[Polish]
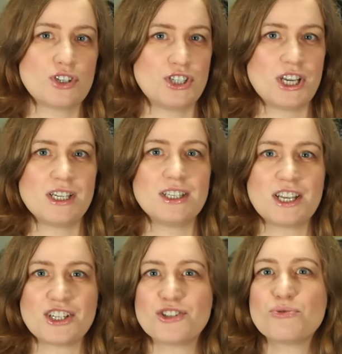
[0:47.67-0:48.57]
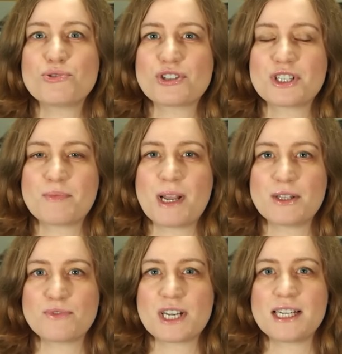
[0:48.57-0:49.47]
chcieli też dużo z tych
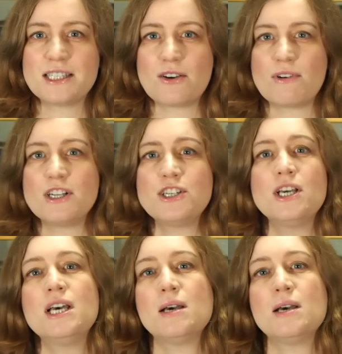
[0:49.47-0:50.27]
planów zrealizować,